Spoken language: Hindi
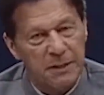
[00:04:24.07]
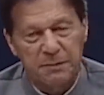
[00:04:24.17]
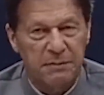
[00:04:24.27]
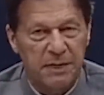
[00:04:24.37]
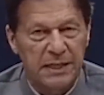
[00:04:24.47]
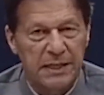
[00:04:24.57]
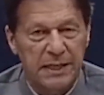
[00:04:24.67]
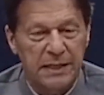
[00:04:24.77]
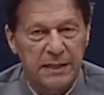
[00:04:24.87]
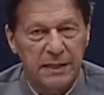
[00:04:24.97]
सबसे बड़ा
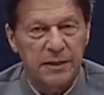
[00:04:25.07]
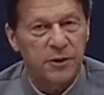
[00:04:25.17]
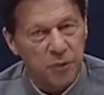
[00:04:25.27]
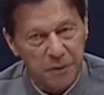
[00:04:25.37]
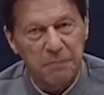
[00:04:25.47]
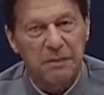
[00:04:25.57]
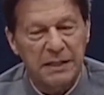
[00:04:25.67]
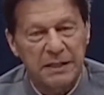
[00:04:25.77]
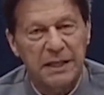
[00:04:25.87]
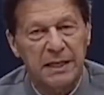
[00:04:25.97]
इंडिकेटर है ये जो भी
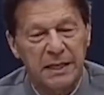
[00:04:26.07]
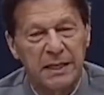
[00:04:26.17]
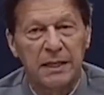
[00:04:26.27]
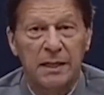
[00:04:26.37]
बात कर रहे हैं